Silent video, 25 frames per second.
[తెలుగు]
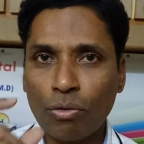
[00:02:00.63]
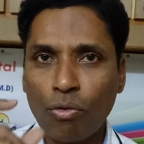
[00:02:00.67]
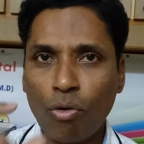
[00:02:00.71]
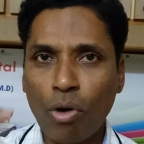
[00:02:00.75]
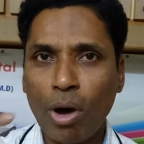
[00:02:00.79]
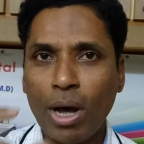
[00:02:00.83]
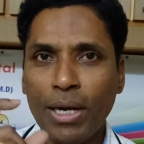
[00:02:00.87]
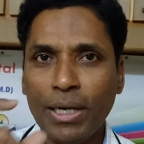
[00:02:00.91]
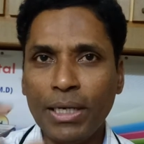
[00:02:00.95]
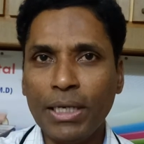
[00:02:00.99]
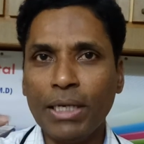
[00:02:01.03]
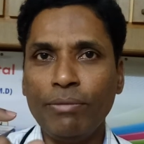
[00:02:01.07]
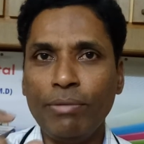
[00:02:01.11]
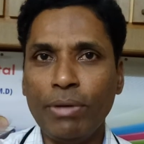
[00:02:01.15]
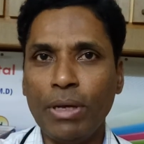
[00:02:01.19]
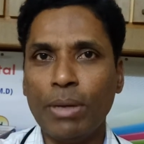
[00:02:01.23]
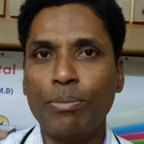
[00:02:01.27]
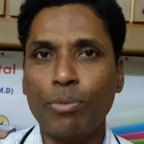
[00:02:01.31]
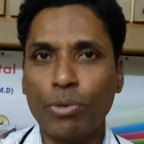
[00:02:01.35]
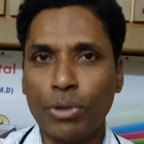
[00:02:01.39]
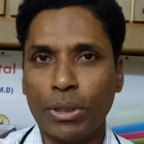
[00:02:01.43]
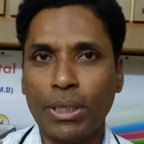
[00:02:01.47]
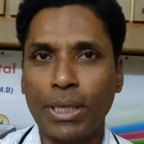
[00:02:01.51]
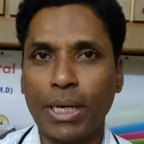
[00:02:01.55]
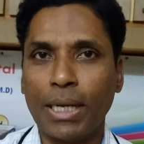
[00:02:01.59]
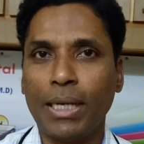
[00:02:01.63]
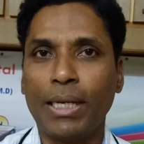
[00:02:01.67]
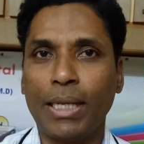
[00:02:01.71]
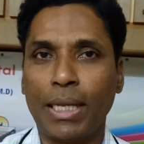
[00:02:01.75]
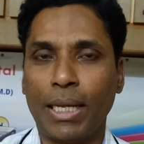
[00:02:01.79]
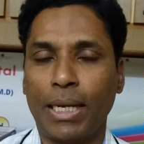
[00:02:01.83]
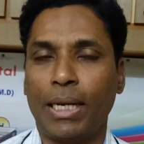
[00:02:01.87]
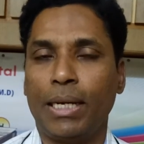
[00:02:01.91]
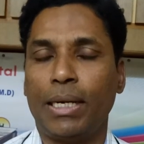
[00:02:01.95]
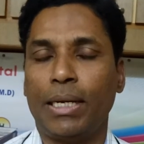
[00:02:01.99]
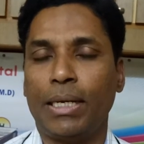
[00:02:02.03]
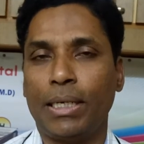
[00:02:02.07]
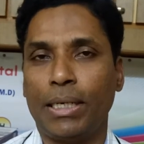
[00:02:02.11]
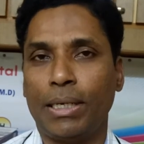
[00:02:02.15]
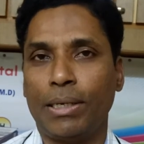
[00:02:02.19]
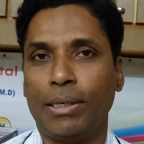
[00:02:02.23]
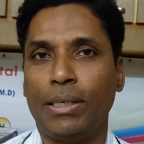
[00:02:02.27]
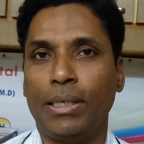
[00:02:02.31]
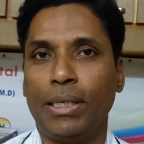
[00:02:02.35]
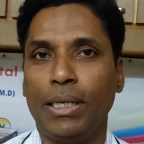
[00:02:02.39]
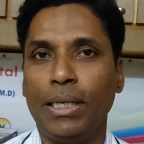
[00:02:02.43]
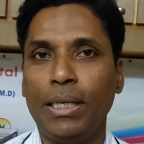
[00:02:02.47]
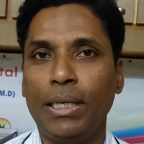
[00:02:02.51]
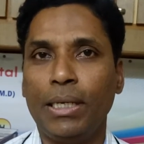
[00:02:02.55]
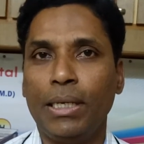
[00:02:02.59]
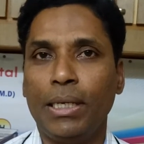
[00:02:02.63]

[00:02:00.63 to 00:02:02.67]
క్వాలిటీ వే ప్రోటీన్ అంటే ఎలా అంటారంటే